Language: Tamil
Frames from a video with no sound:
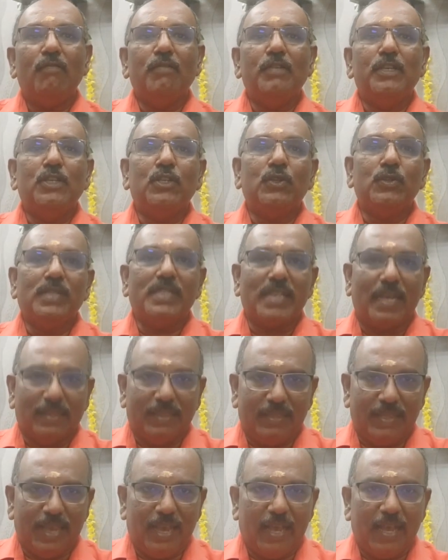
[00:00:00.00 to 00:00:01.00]
விஷு
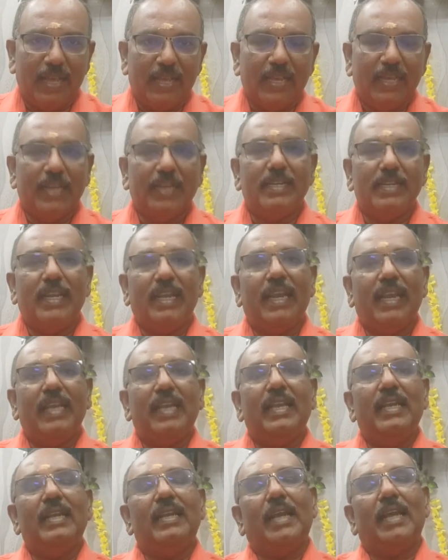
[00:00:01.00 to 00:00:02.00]
சத்யா என்ற
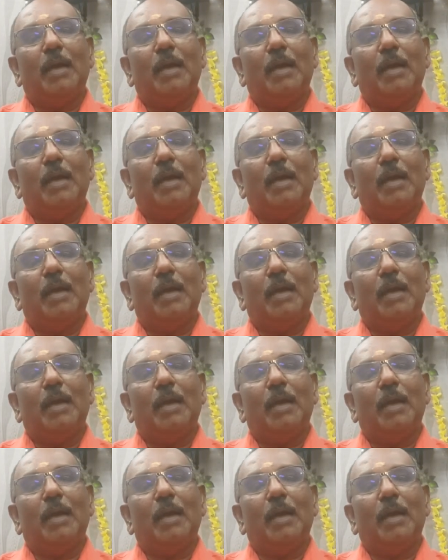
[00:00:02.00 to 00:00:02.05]
இலையில்